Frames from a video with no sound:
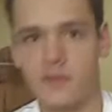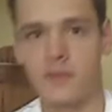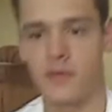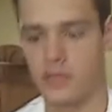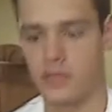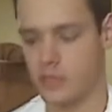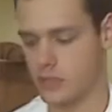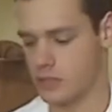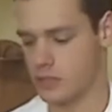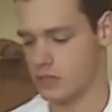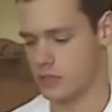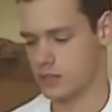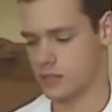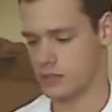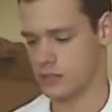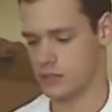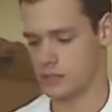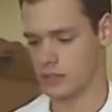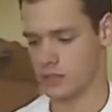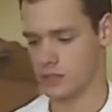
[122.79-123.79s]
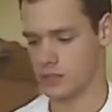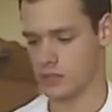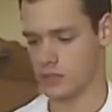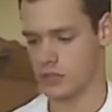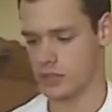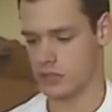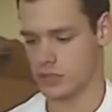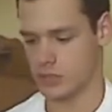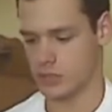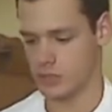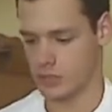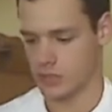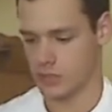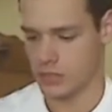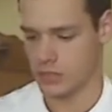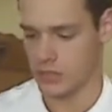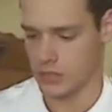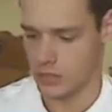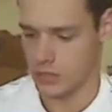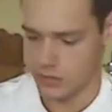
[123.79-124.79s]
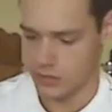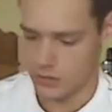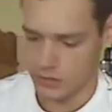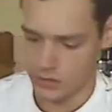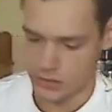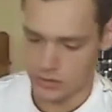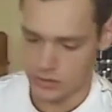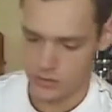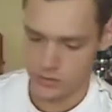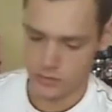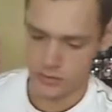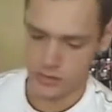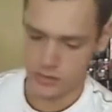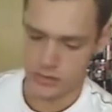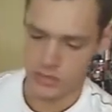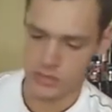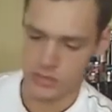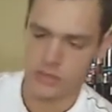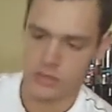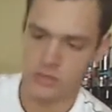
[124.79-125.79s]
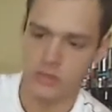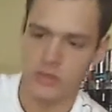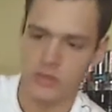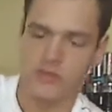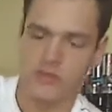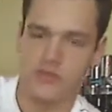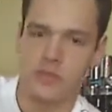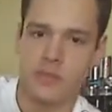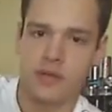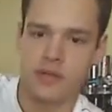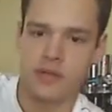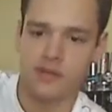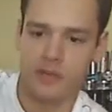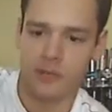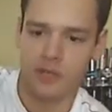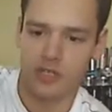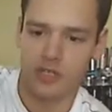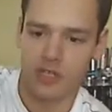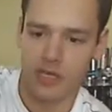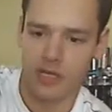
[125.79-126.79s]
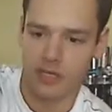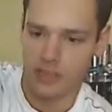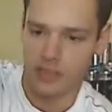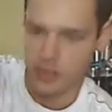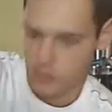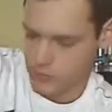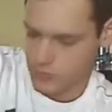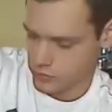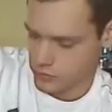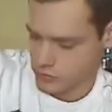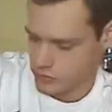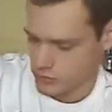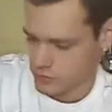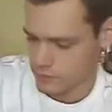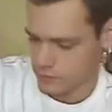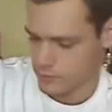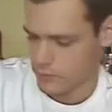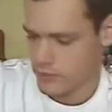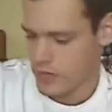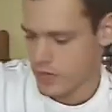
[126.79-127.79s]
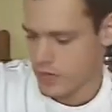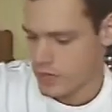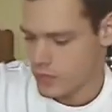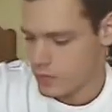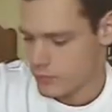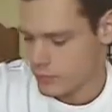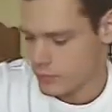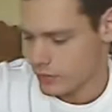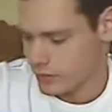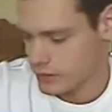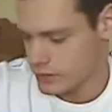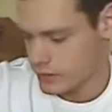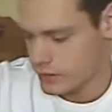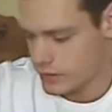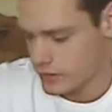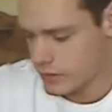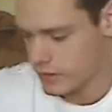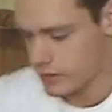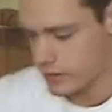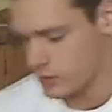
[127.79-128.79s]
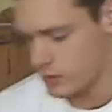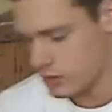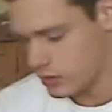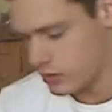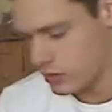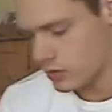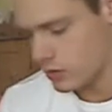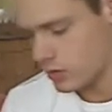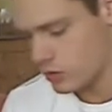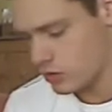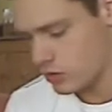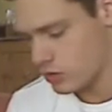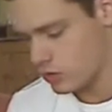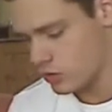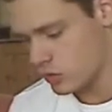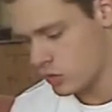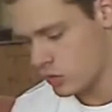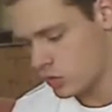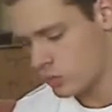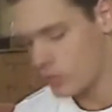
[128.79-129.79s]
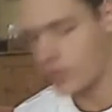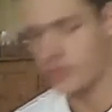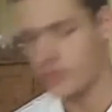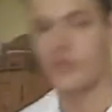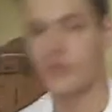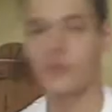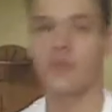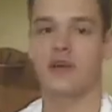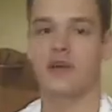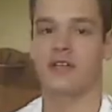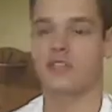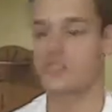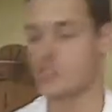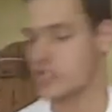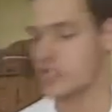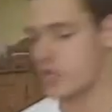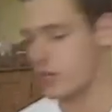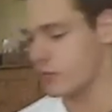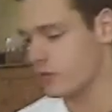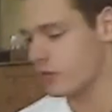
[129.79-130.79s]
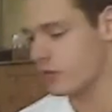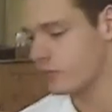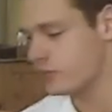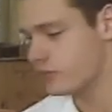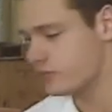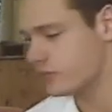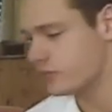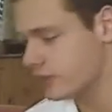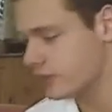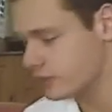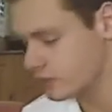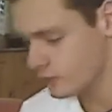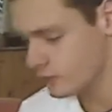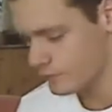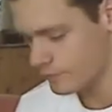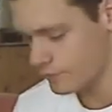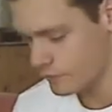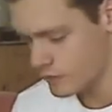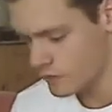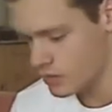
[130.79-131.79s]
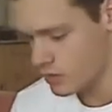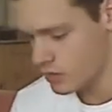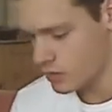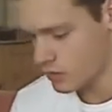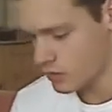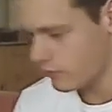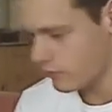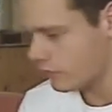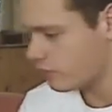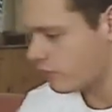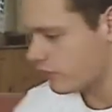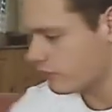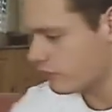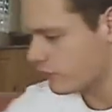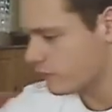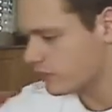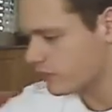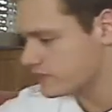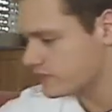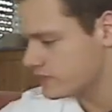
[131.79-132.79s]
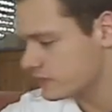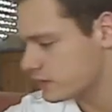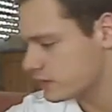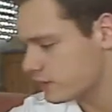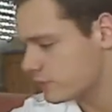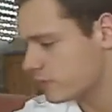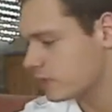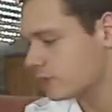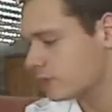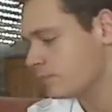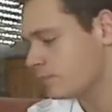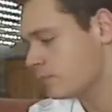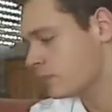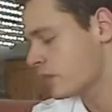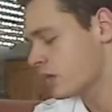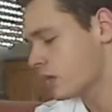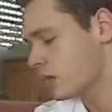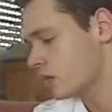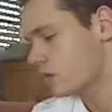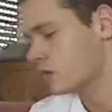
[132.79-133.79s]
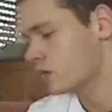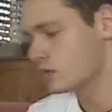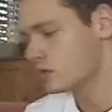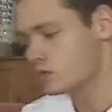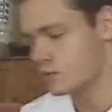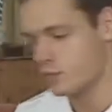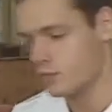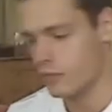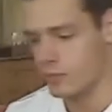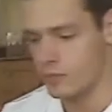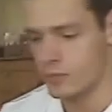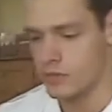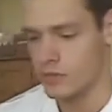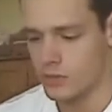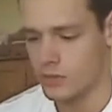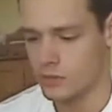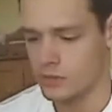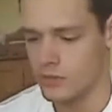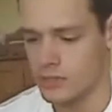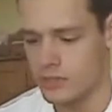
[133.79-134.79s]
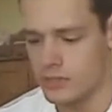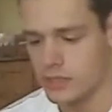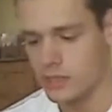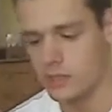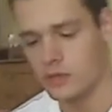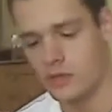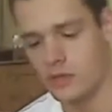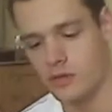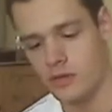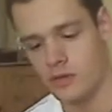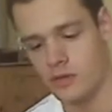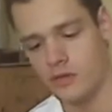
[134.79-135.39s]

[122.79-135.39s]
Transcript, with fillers: mit äh, Dichtung, also ich habe ganz mal scheinheit drin, bringt der 185 Gramm auf die Waage. Machen wir einfach mal ein Setup, Mann. Ich probiere den